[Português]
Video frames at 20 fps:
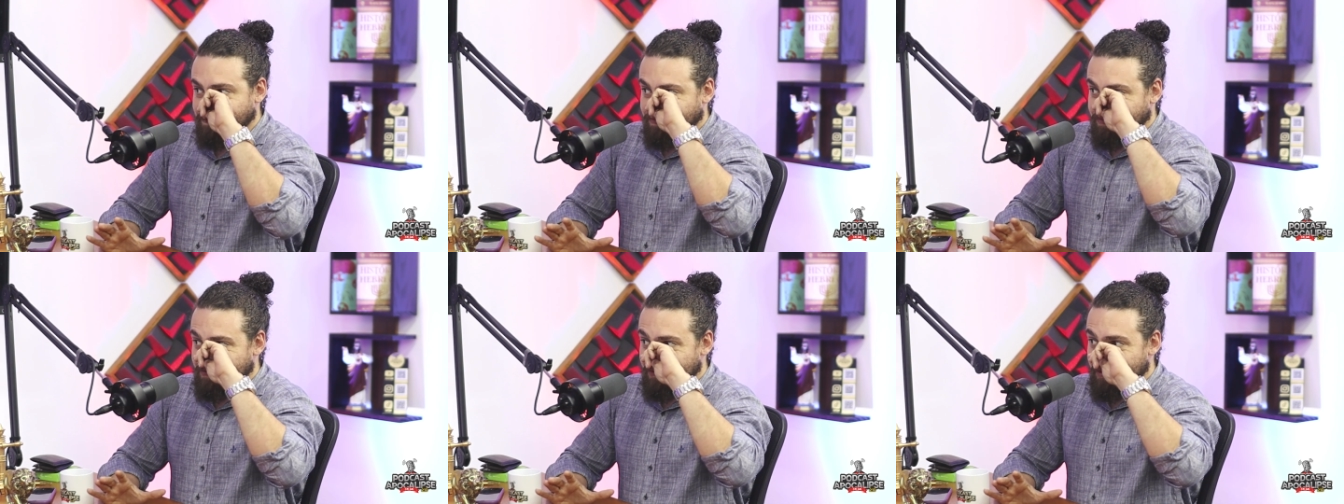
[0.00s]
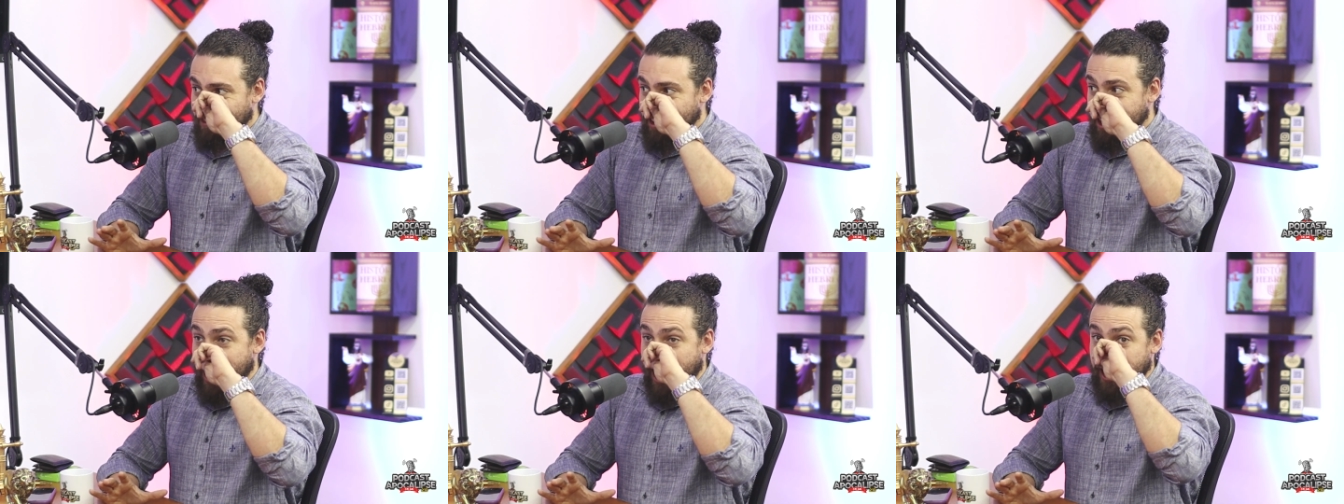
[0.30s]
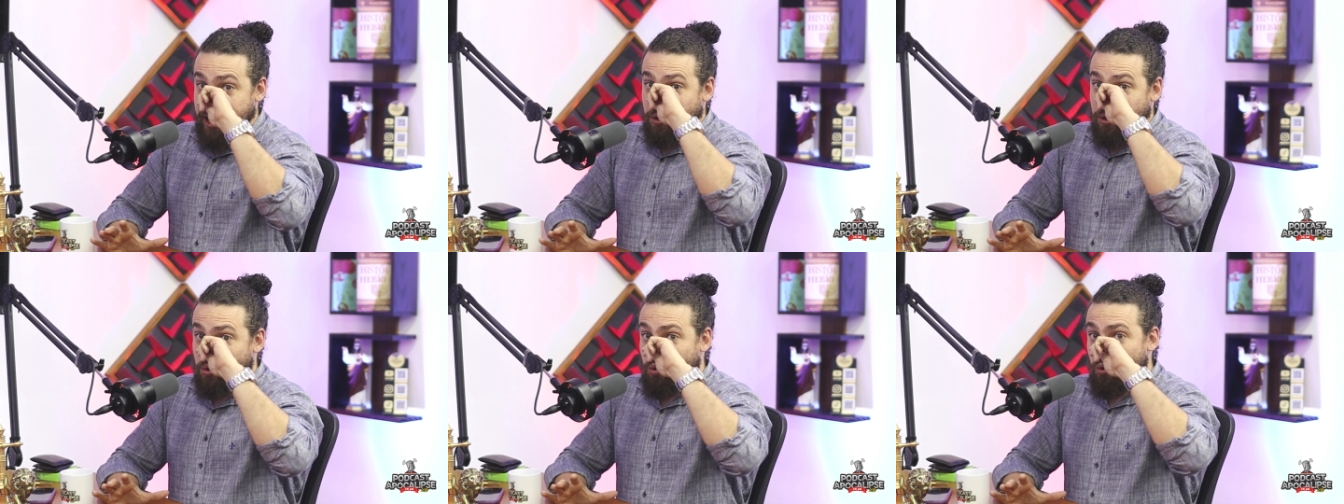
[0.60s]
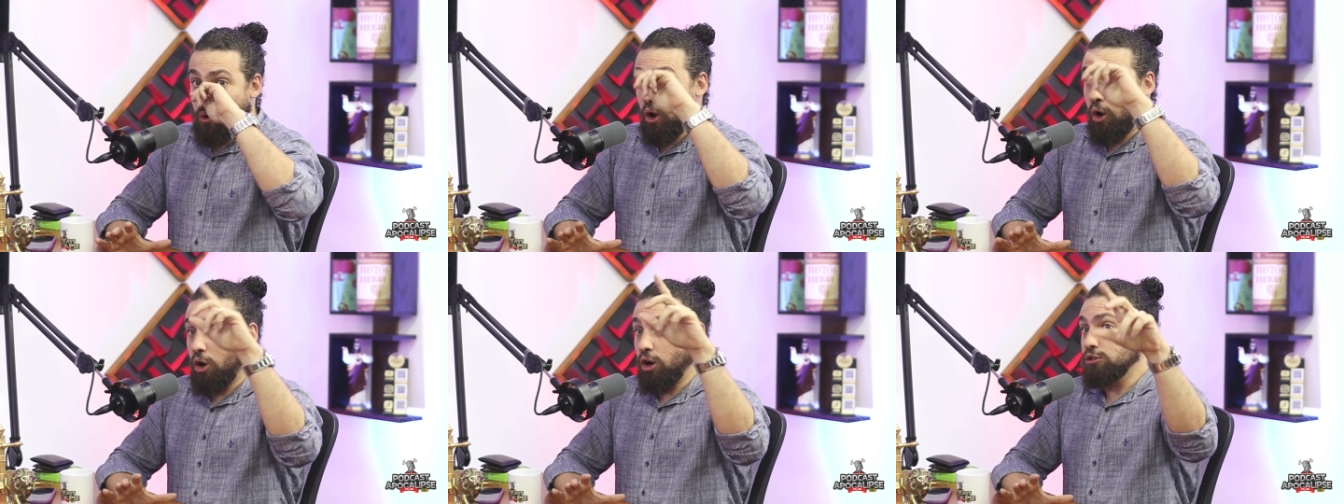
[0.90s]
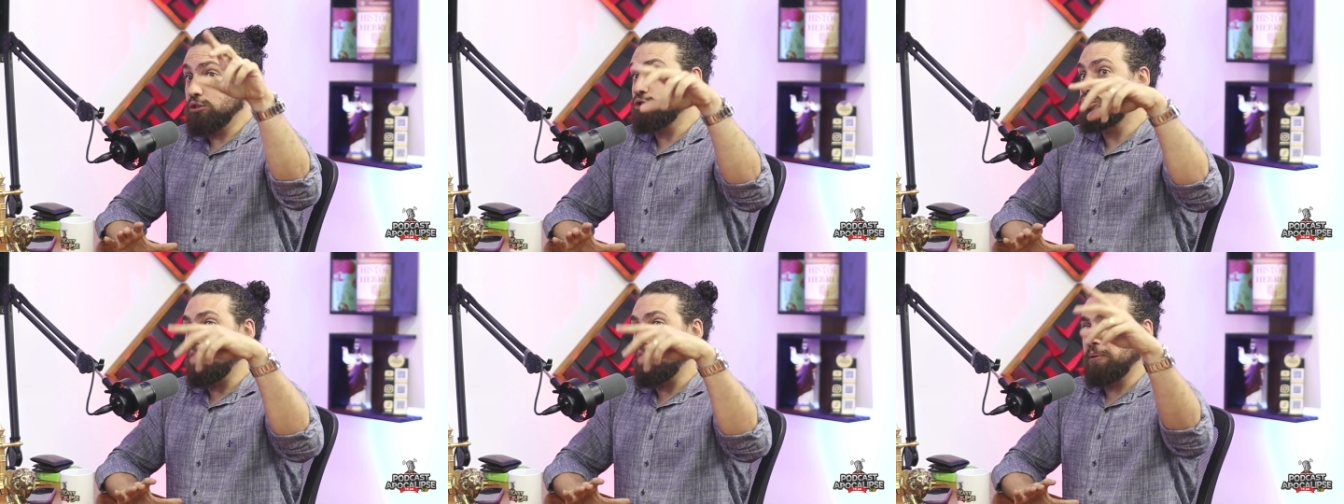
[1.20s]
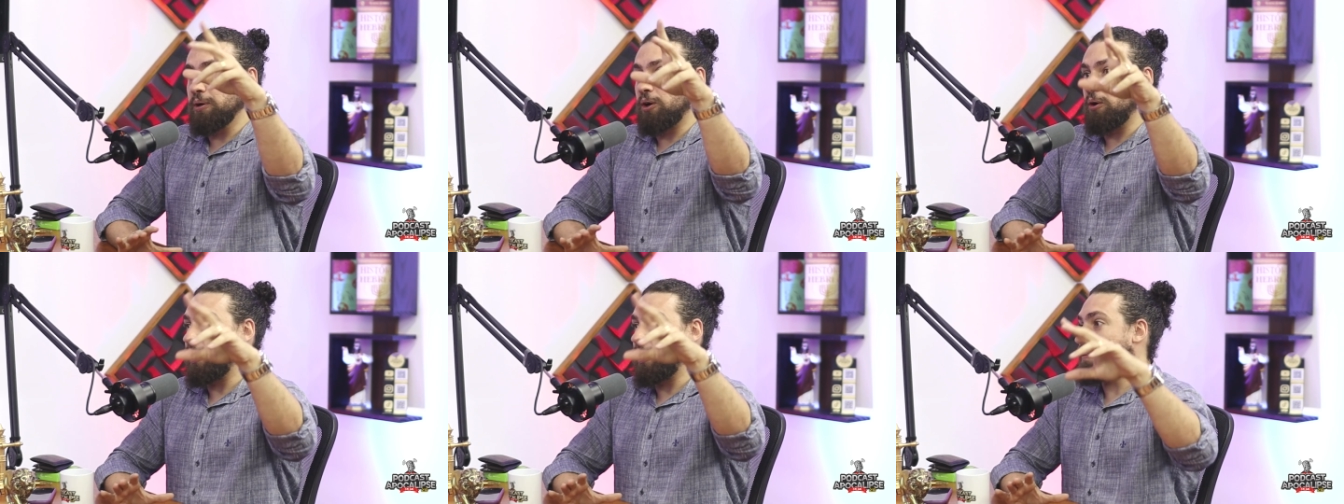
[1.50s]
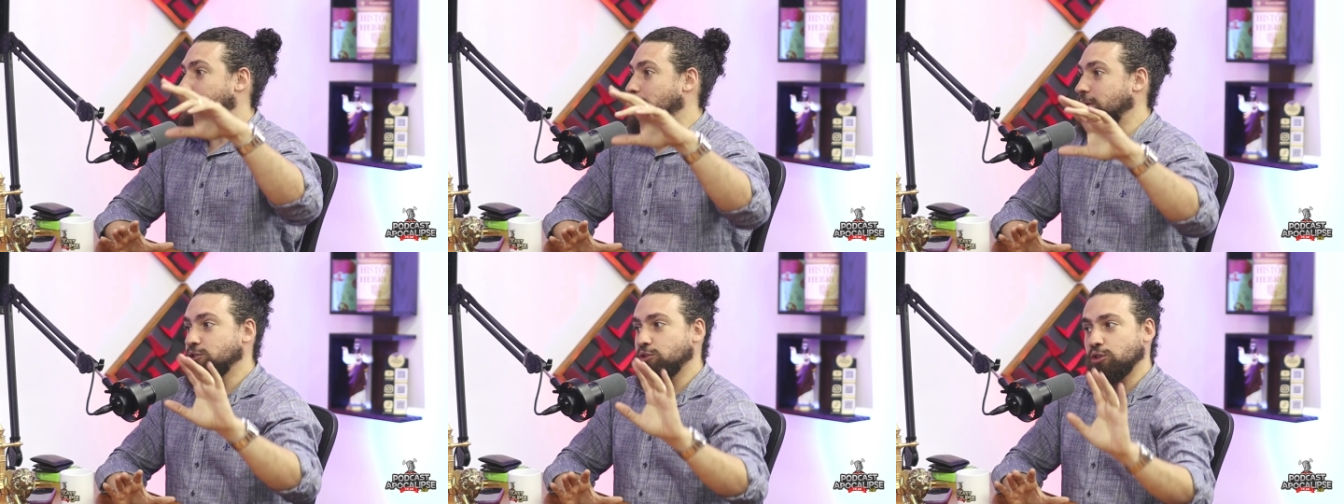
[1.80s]
E aí um ou outro soube que eu era
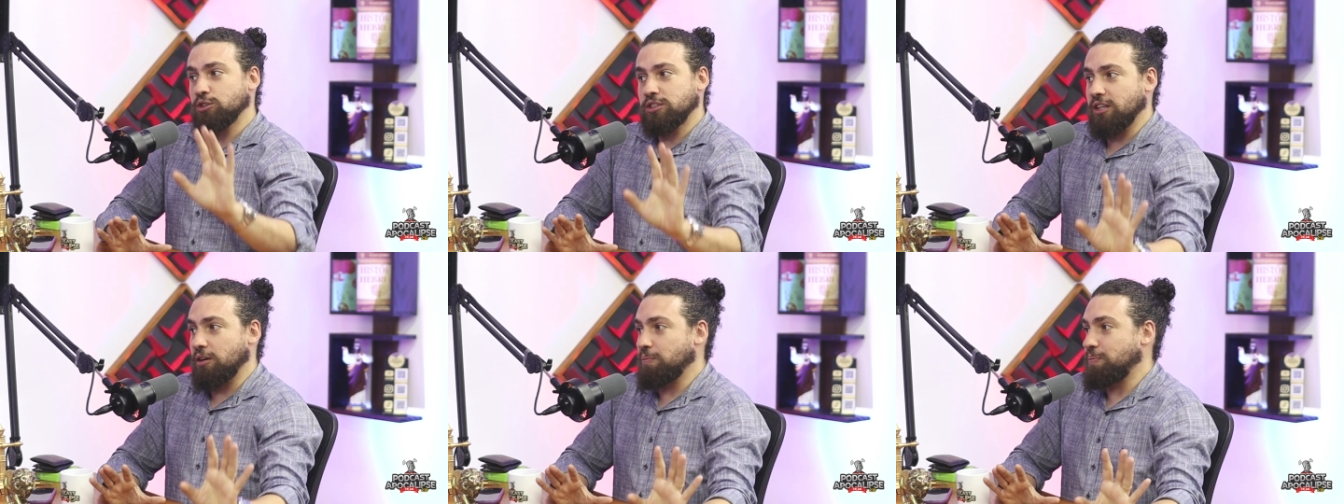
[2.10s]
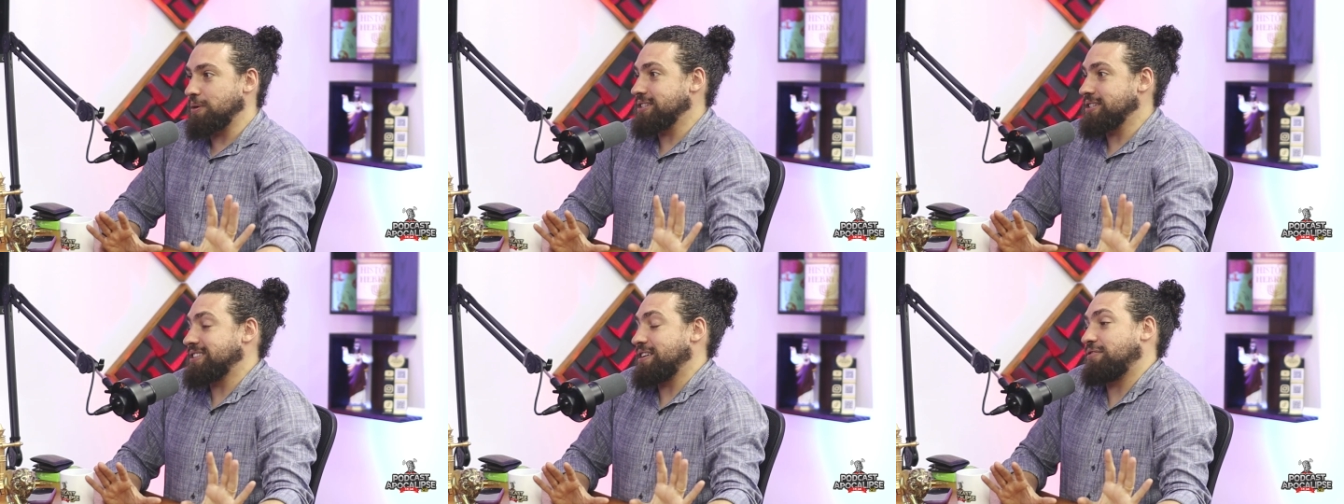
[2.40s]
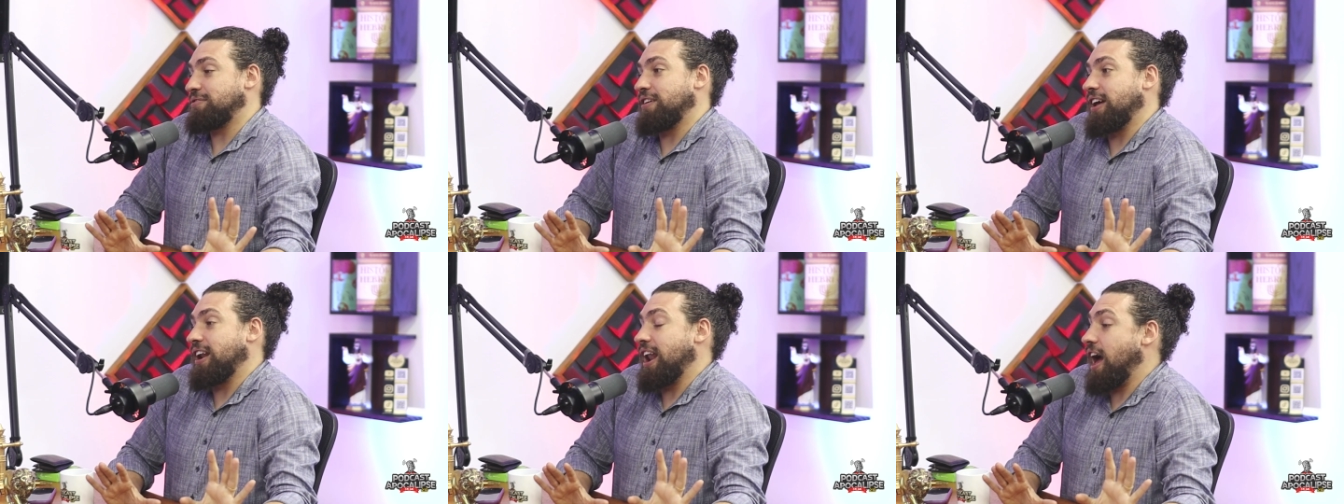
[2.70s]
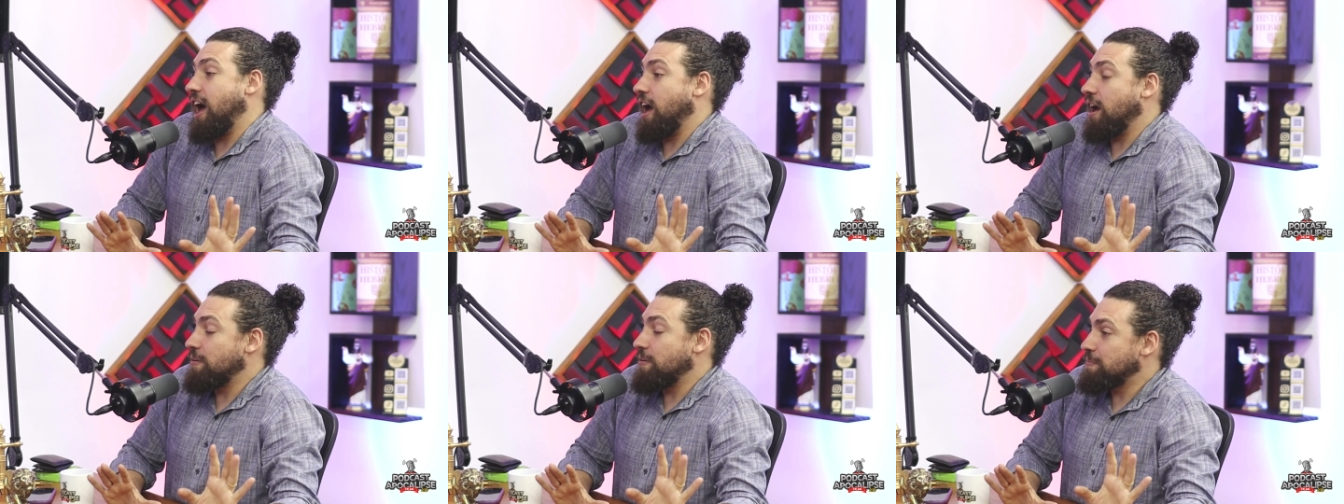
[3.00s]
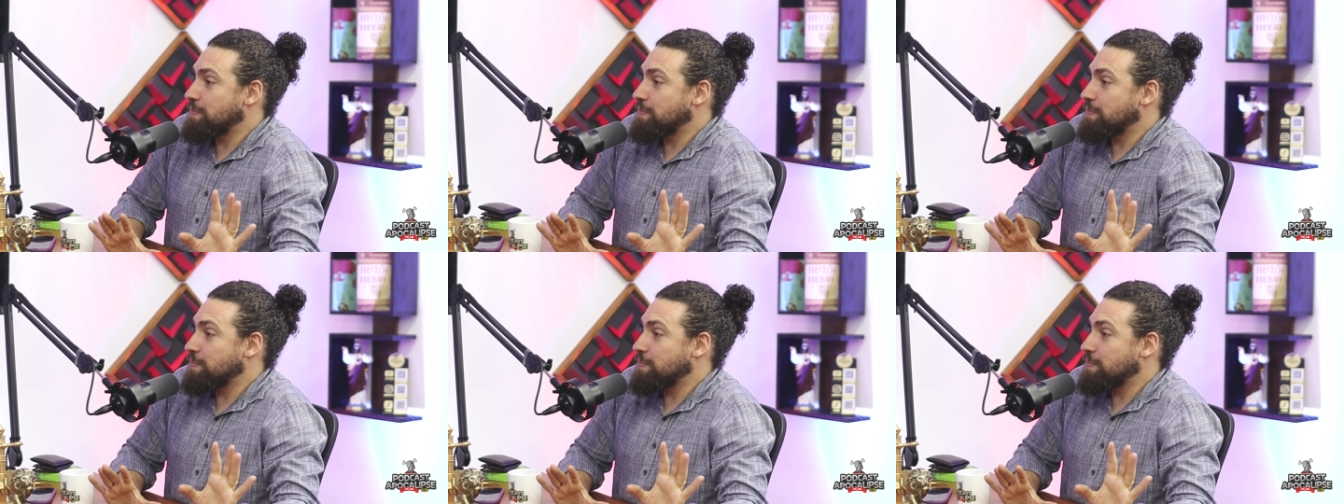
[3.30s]
pastor sem eu precisar falar.